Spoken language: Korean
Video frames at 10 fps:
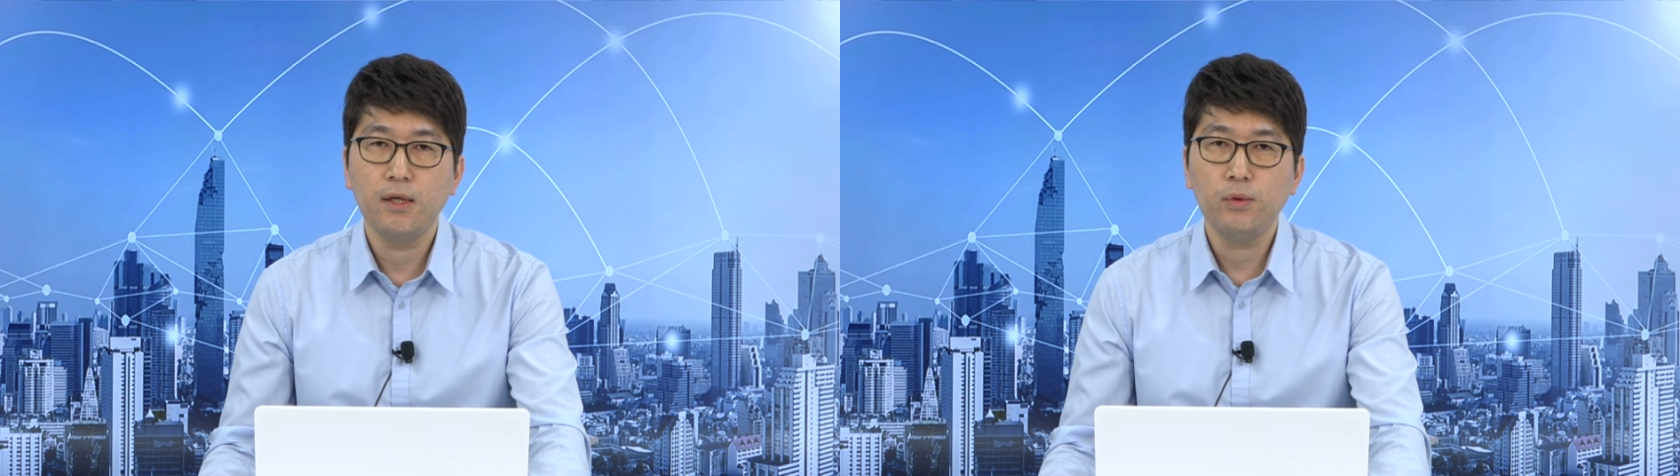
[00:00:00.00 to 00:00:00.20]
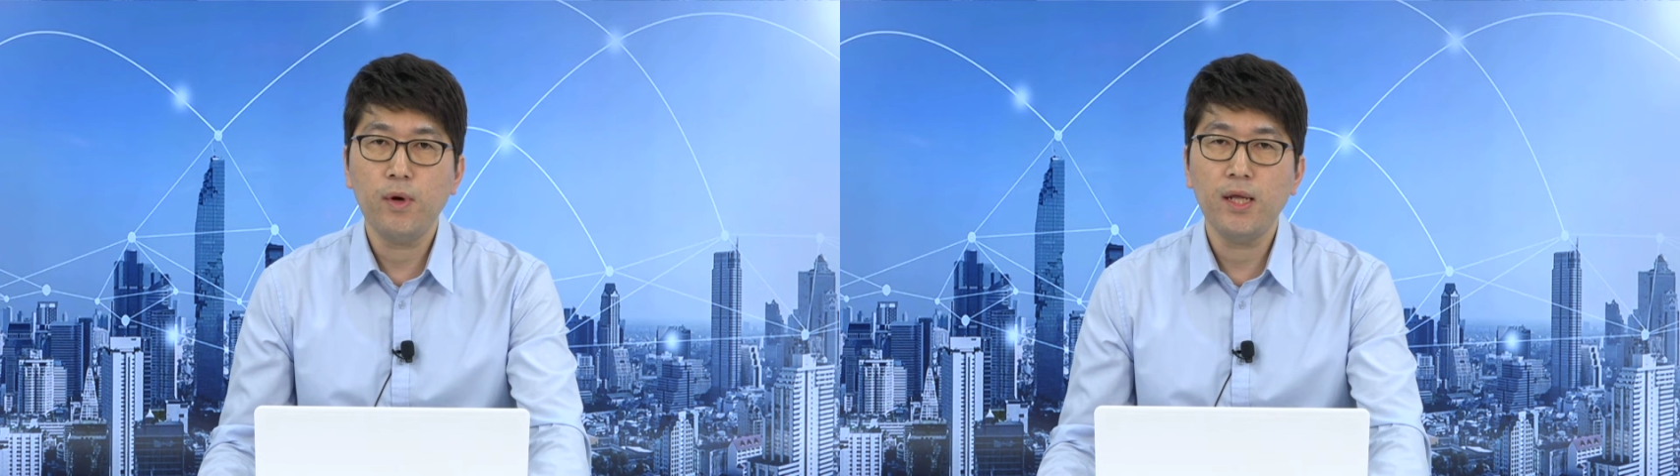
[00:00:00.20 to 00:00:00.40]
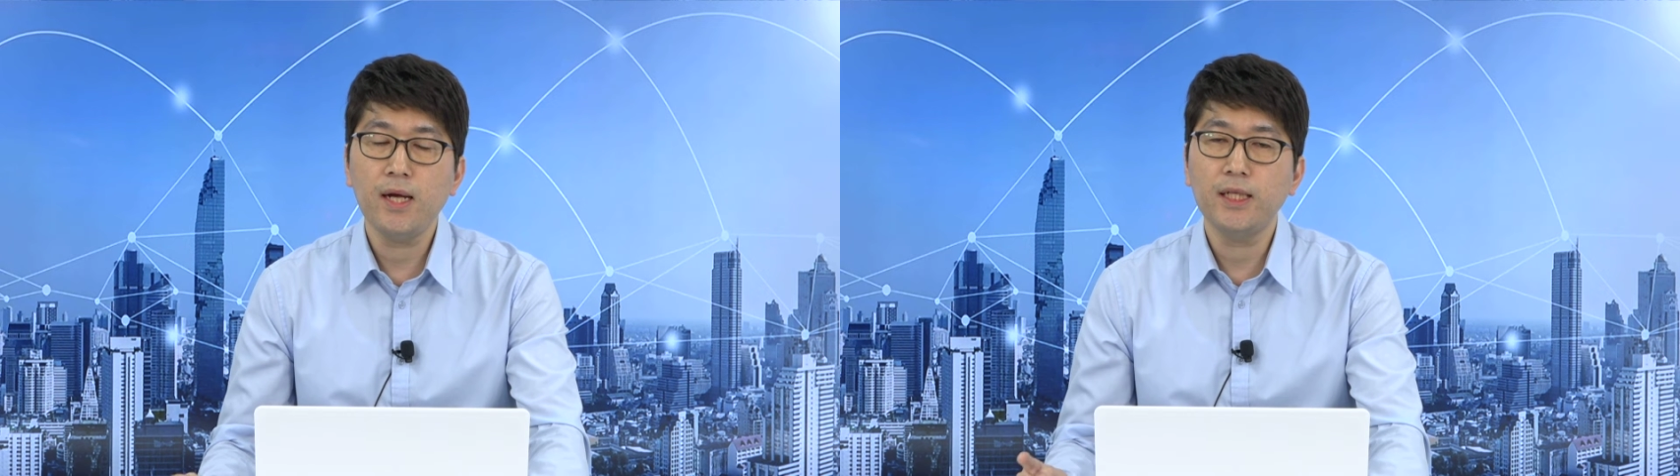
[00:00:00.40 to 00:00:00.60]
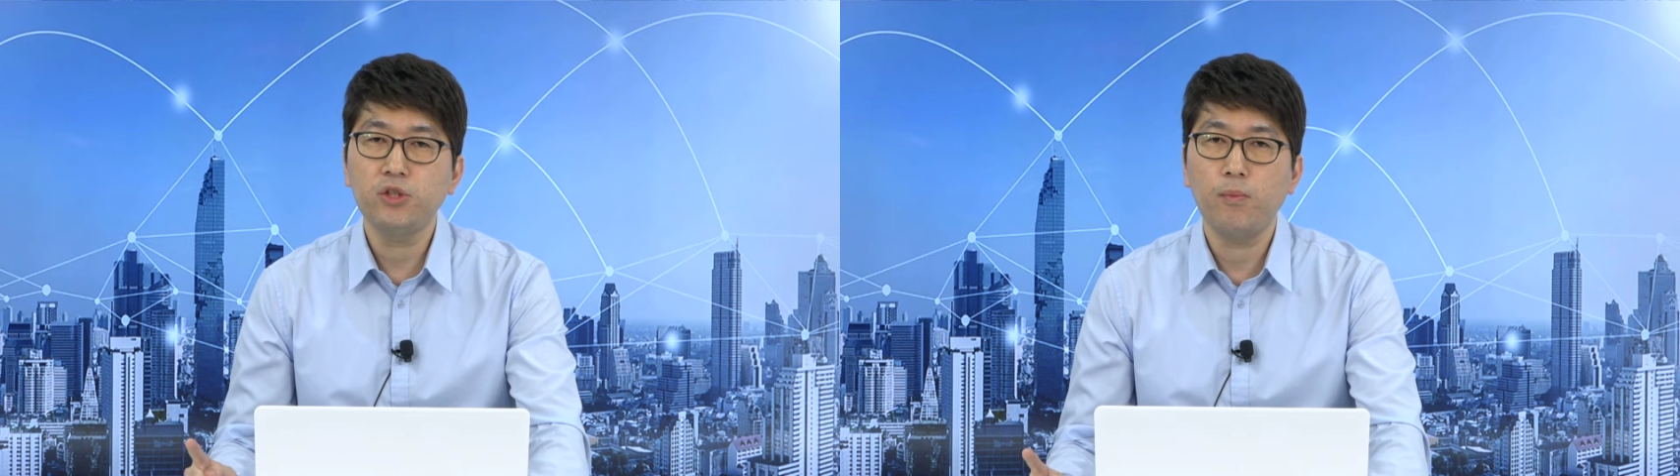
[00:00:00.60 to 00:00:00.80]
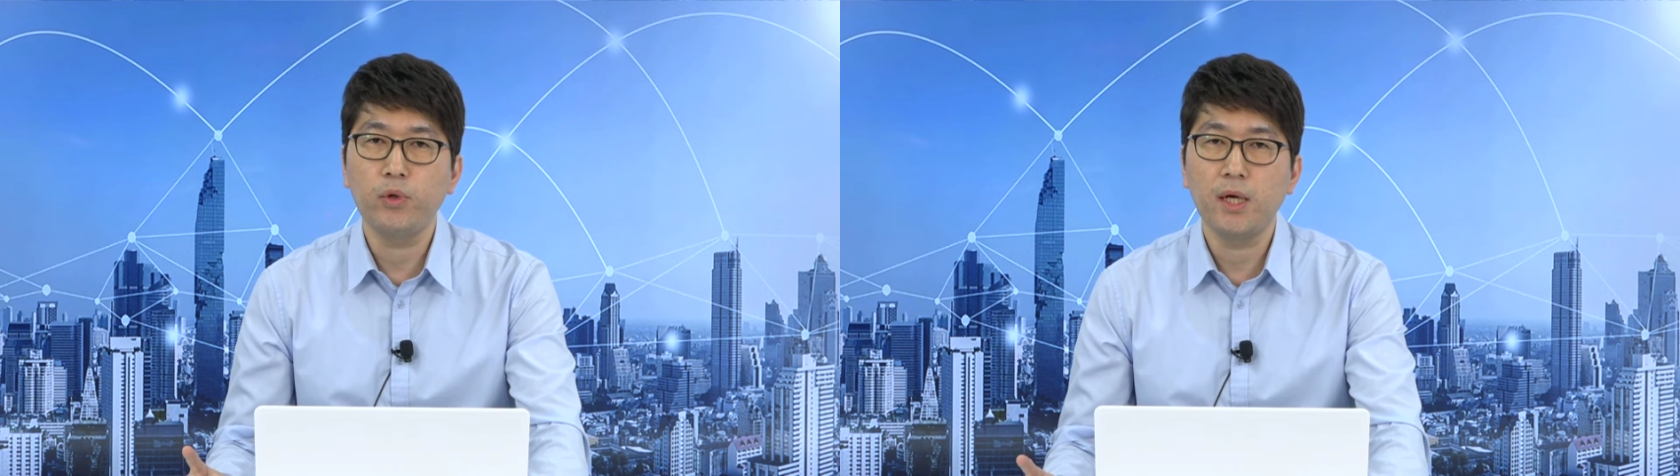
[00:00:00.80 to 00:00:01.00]
또한 한 가지
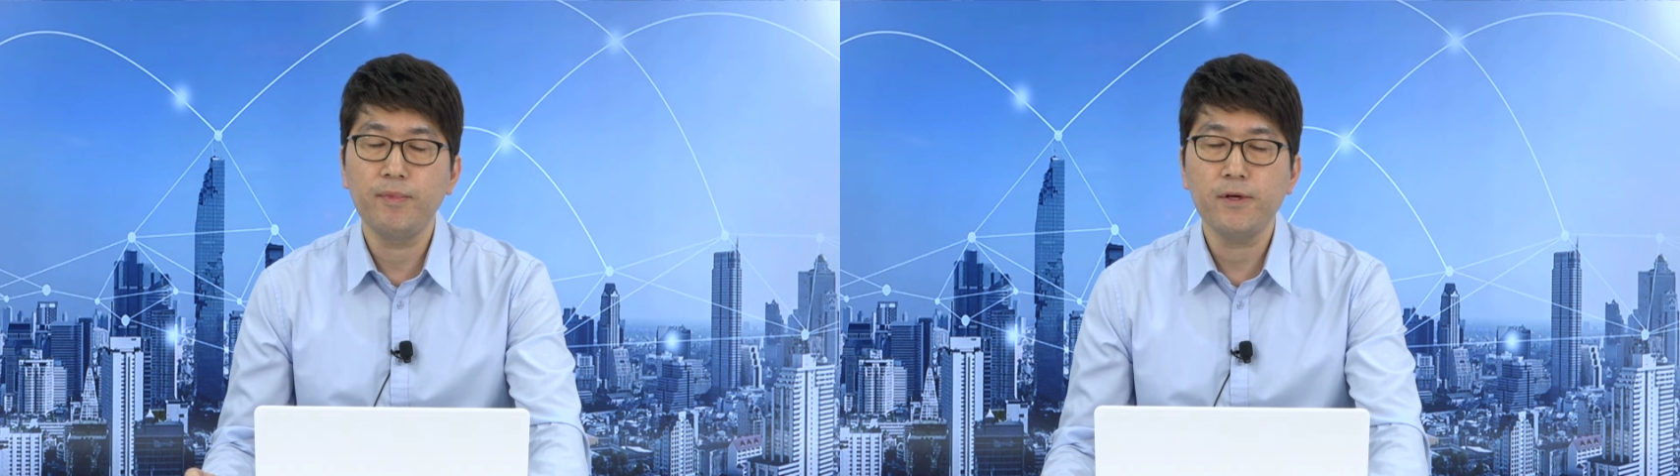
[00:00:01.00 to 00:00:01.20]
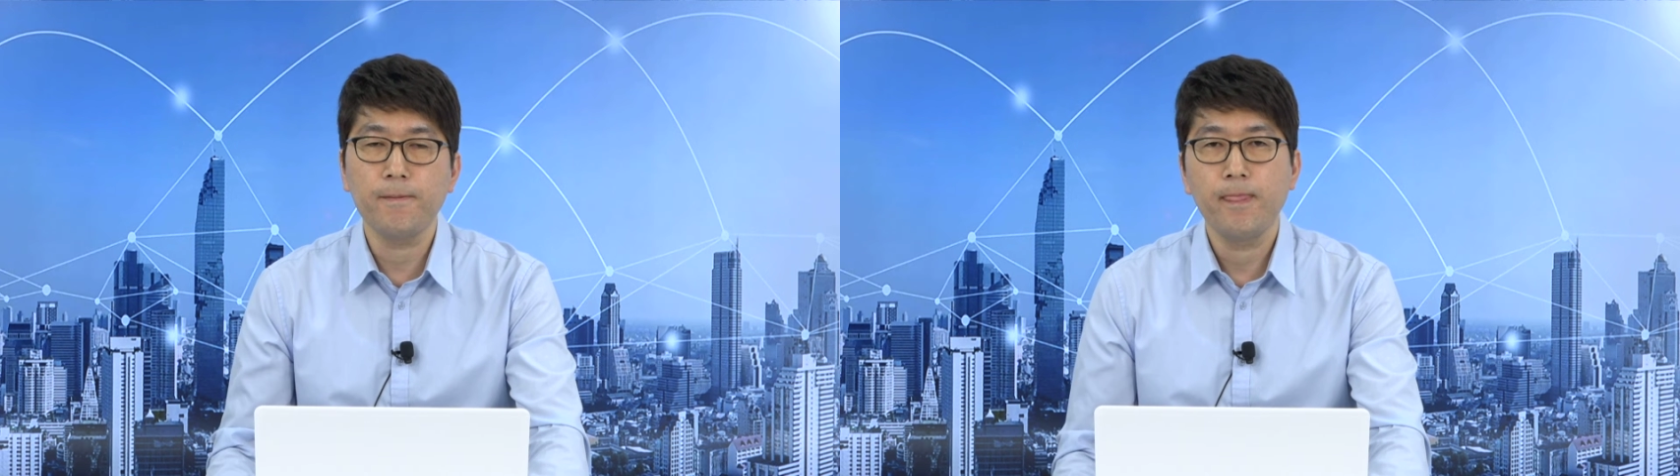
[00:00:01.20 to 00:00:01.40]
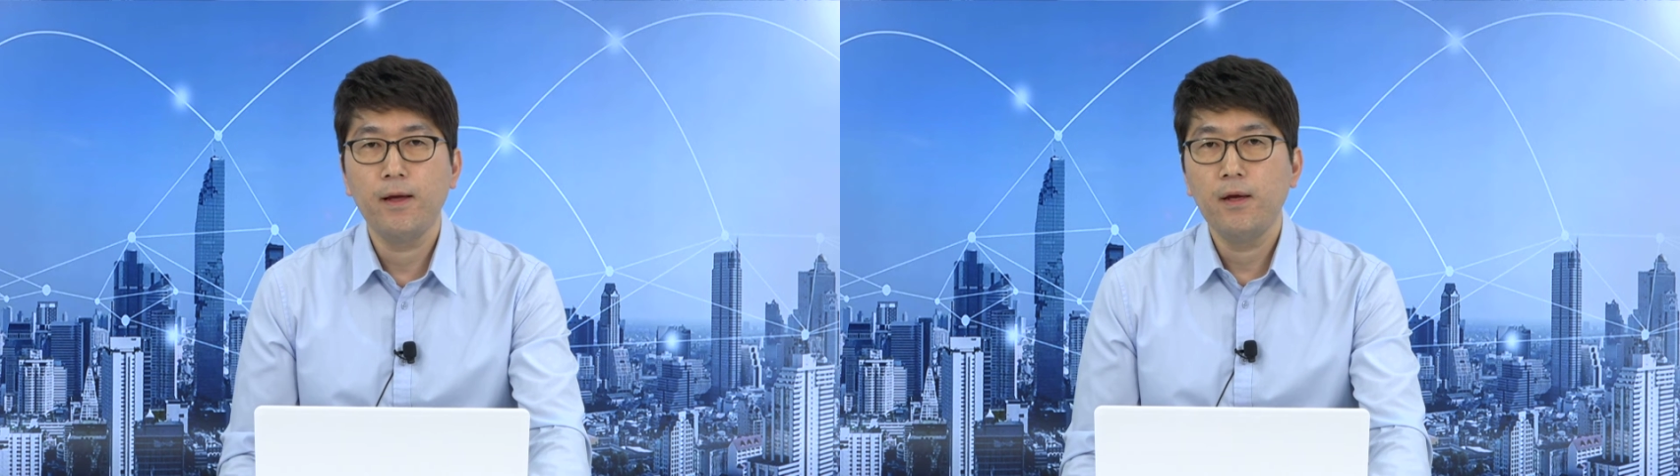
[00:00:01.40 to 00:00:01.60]
더 뭐냐면